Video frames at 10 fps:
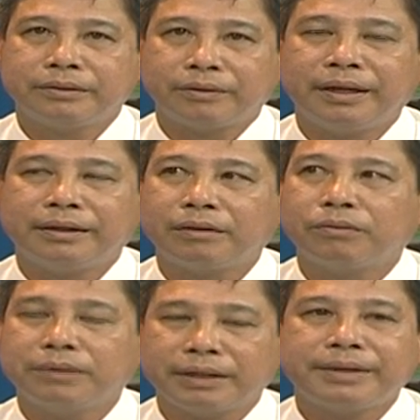cho nên nó
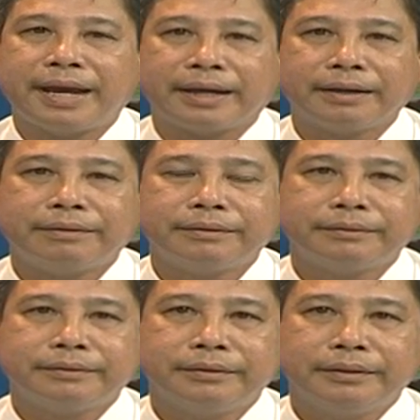cũng kéo dài cái đó
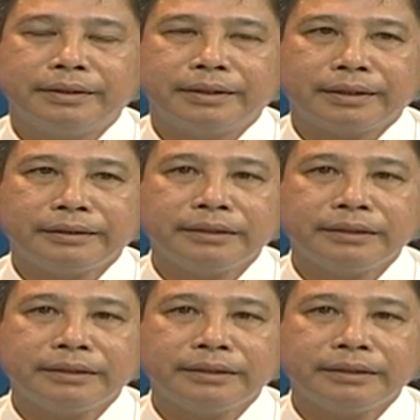cái